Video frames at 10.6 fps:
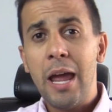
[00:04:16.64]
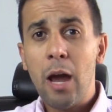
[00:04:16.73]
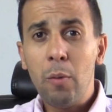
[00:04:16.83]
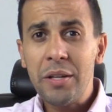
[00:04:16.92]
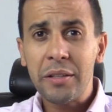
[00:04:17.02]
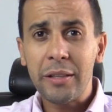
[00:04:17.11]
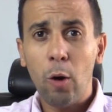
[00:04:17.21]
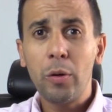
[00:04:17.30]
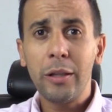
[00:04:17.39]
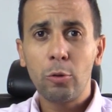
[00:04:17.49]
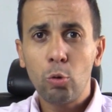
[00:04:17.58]
É um edital
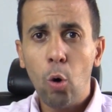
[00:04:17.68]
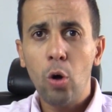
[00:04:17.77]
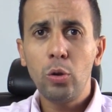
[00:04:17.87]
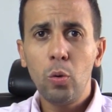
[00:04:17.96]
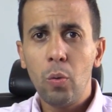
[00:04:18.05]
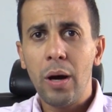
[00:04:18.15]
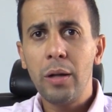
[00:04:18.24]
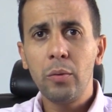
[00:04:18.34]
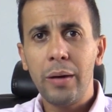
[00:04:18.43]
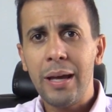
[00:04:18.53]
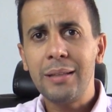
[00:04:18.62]
que todo
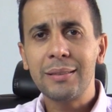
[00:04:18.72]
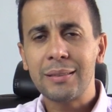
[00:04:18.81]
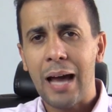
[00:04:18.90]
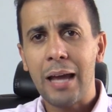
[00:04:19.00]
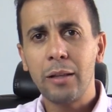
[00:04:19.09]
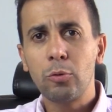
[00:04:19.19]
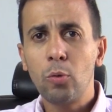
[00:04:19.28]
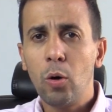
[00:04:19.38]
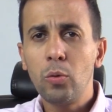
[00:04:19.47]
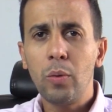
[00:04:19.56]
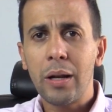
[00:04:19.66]
ano ele sai,
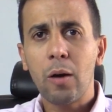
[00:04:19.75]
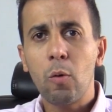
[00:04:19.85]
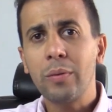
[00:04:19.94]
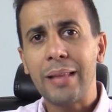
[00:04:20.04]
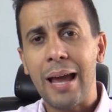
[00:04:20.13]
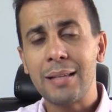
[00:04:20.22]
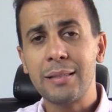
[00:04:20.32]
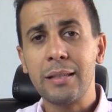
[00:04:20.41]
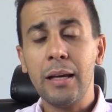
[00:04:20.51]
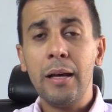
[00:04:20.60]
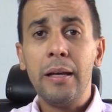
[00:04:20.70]
todo ano
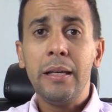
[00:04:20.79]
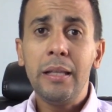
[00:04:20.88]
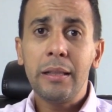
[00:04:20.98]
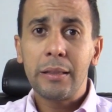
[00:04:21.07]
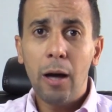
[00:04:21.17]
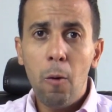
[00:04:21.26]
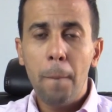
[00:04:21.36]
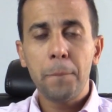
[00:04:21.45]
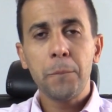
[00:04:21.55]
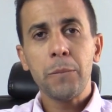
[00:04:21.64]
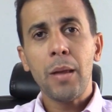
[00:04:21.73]
acontece. Então,
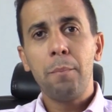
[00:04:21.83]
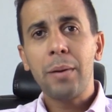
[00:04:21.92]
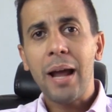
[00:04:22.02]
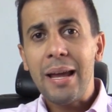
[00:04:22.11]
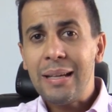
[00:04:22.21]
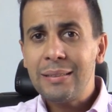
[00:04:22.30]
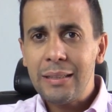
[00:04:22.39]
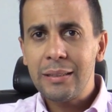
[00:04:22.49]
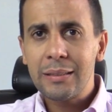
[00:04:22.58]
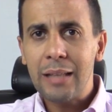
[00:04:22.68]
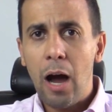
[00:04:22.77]
para esse
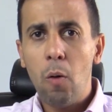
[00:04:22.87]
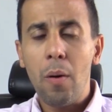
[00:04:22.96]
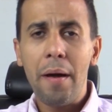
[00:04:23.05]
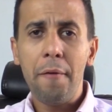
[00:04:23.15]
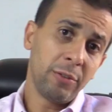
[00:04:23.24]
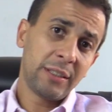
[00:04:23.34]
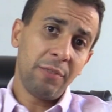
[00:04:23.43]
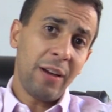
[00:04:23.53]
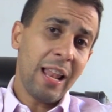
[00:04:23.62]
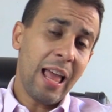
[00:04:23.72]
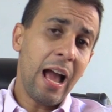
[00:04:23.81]
edital, você
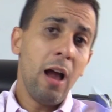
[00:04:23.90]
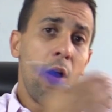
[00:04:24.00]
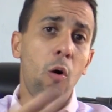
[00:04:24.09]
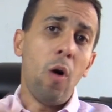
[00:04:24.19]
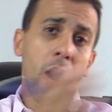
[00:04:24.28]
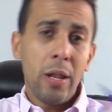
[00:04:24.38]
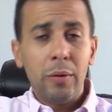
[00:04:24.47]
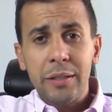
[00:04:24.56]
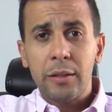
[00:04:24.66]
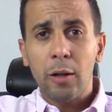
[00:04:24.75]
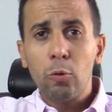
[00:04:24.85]
vai lá, olha o
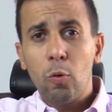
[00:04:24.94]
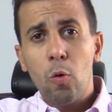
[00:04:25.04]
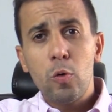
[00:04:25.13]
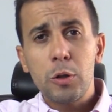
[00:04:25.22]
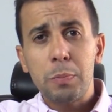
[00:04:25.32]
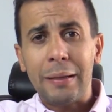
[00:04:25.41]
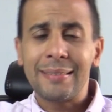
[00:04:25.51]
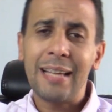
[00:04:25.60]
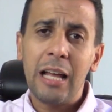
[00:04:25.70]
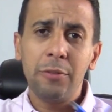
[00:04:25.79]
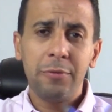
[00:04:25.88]
edital do concurso
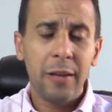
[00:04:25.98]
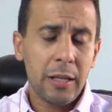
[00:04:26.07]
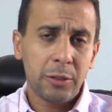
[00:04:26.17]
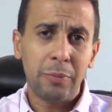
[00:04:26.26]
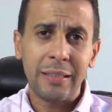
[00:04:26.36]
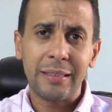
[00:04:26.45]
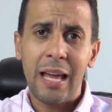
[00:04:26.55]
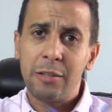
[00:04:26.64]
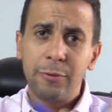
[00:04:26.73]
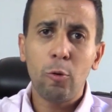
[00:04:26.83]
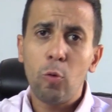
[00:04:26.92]
passado, vê as
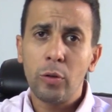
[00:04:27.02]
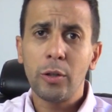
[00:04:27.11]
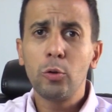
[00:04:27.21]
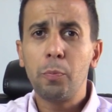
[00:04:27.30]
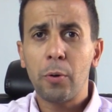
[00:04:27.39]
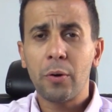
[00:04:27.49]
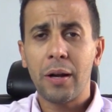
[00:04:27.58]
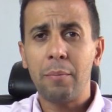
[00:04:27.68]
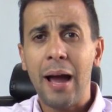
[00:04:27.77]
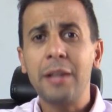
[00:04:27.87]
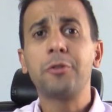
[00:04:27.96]
matérias, vê o conteúdo
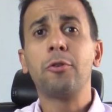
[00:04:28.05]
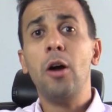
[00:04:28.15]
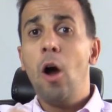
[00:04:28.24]
programático,